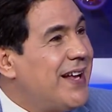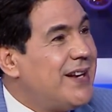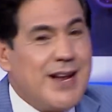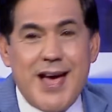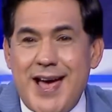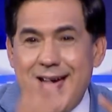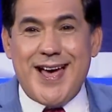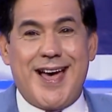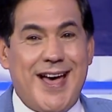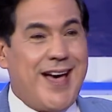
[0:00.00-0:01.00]

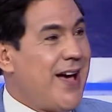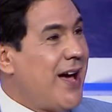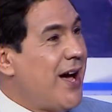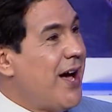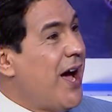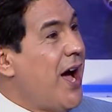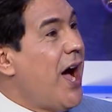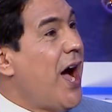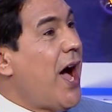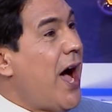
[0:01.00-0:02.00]
ليه تغريت
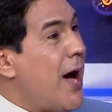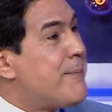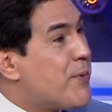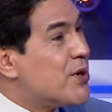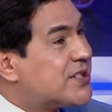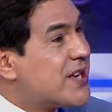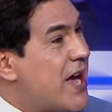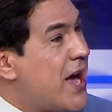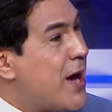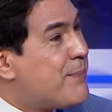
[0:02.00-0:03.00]
وكبرت على جمهورك